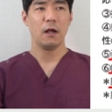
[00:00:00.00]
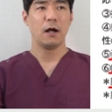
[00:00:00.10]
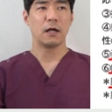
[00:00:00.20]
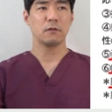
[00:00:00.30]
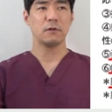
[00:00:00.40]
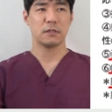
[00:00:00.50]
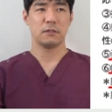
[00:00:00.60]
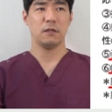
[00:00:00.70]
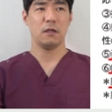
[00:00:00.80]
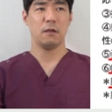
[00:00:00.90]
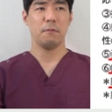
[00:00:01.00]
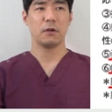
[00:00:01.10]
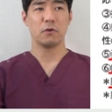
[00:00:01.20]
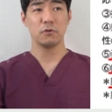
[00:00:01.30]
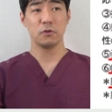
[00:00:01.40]
あとはですね、まあ、
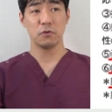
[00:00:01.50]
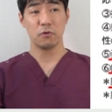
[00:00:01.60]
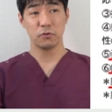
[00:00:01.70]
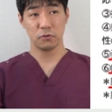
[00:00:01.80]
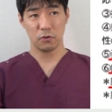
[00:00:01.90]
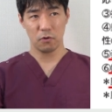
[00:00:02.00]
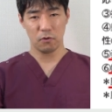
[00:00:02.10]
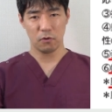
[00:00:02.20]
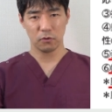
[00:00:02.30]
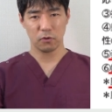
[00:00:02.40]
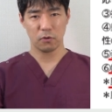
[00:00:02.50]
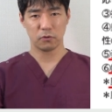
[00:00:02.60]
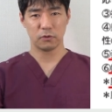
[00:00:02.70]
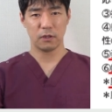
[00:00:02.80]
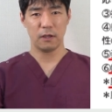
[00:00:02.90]
局所動中療法というこ
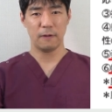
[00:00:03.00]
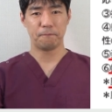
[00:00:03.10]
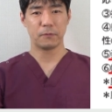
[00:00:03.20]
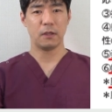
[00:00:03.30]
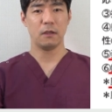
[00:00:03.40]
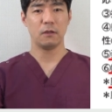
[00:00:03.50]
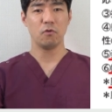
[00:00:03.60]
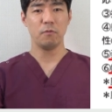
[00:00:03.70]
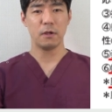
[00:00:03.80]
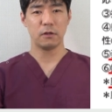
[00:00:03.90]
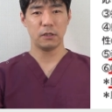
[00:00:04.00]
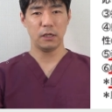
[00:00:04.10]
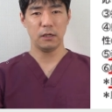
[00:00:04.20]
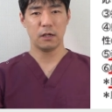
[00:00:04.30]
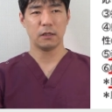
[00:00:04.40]
とで、えー、動脈
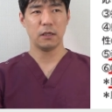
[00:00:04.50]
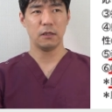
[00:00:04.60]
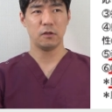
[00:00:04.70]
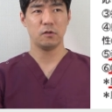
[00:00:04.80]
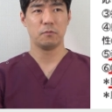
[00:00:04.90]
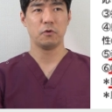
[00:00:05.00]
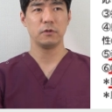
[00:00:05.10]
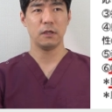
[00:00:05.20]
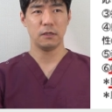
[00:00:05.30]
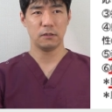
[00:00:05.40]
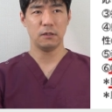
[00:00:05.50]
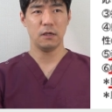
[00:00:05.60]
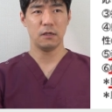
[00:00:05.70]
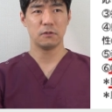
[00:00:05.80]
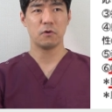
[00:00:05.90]
にカテーテルを持っていっ
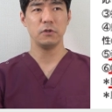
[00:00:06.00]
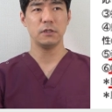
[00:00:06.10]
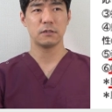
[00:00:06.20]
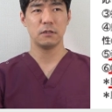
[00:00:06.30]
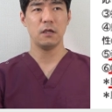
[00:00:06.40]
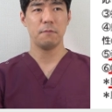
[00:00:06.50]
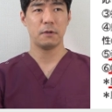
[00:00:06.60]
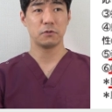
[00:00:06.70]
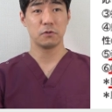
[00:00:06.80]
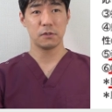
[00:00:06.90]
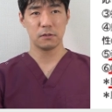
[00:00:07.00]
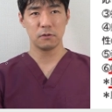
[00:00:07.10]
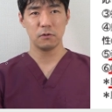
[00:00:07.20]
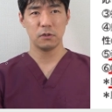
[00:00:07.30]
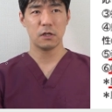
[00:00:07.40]
て、そこにですね、まあ、直
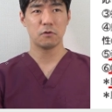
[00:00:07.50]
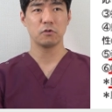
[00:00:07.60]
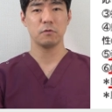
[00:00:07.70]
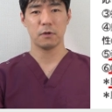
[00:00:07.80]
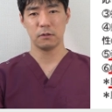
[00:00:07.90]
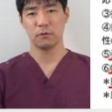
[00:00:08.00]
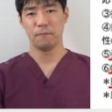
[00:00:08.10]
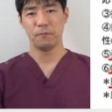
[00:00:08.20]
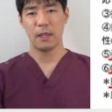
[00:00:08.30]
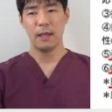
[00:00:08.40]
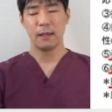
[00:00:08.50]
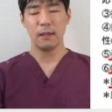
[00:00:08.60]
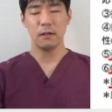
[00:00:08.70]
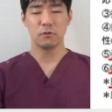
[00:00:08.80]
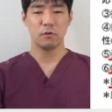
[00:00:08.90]
接入れることもあると。
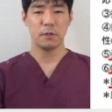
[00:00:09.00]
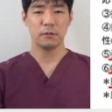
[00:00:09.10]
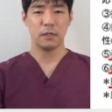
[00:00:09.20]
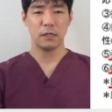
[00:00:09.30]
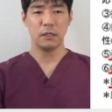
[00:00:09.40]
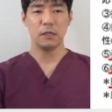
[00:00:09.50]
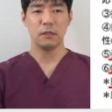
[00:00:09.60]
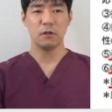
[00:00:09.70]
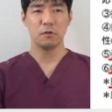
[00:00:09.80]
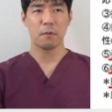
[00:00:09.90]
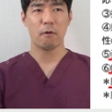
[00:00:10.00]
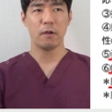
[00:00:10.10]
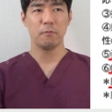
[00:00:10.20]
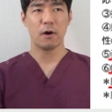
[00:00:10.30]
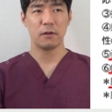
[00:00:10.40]
軽動脈的に入れる場合
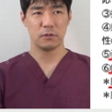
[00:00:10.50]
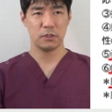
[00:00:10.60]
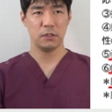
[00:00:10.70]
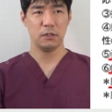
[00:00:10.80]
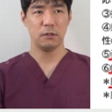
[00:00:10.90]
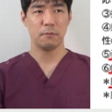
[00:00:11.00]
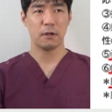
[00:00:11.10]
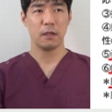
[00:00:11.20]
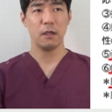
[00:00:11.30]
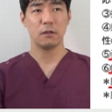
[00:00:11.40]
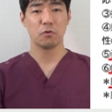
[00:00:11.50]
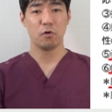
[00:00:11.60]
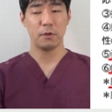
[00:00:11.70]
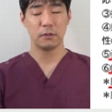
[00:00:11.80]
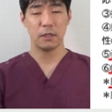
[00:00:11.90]
もあるし、まあ、軽動
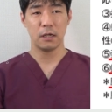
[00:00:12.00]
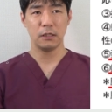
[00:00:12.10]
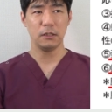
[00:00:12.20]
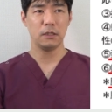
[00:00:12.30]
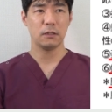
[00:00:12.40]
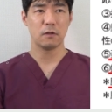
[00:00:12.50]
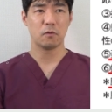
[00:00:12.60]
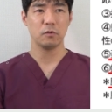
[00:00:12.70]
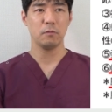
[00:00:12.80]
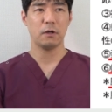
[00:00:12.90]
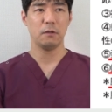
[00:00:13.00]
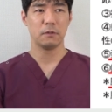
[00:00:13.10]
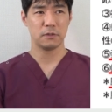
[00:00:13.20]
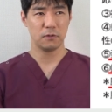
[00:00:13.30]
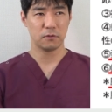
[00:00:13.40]
脈的に入れることもありま
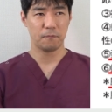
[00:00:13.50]
すよと。